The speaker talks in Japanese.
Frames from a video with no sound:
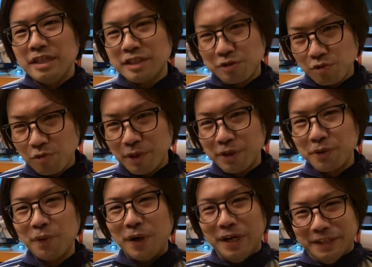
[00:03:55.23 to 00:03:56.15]
ぜそこまで
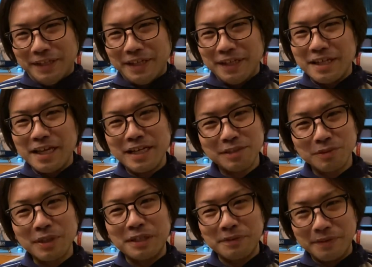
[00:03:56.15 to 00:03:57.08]
評価が高い偉そう
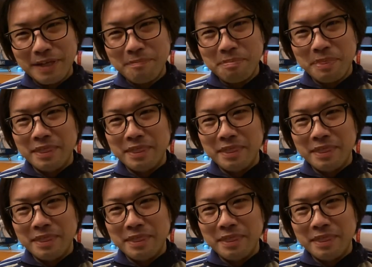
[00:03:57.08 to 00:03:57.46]
だけどね